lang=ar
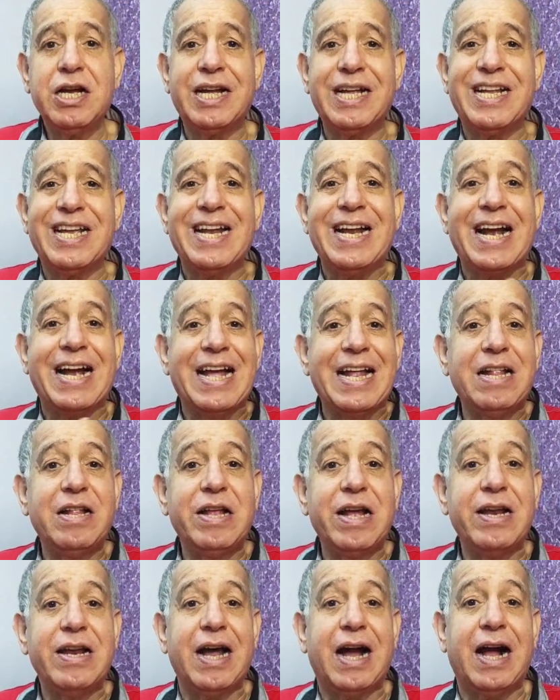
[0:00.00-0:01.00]
كتيره
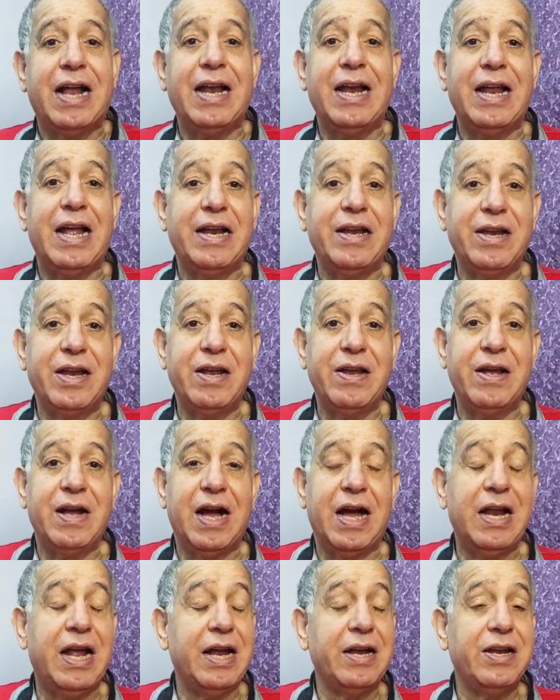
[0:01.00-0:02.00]
جدا على الانديه
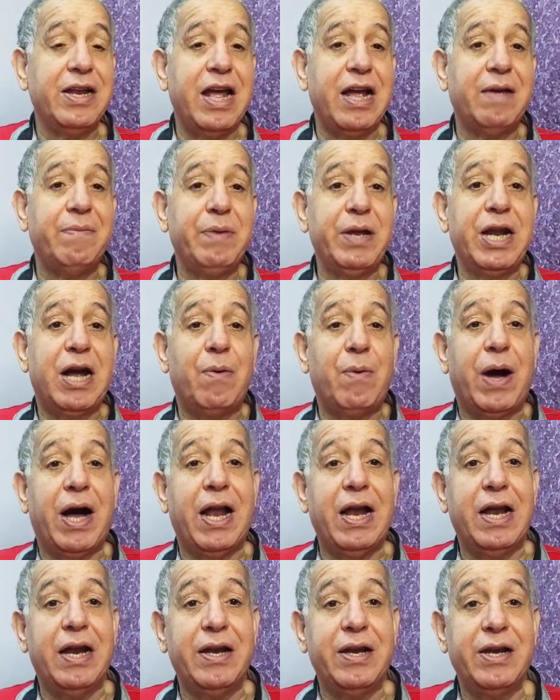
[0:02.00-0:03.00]
على انديه كبيره
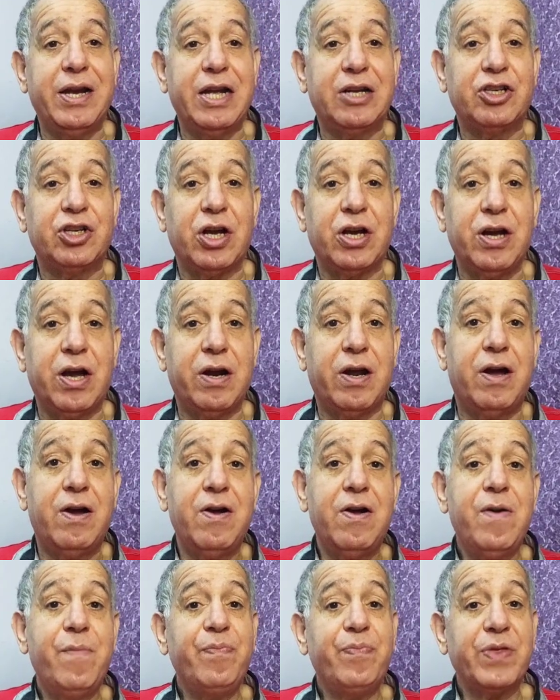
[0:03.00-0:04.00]
وعلى انديه صغيره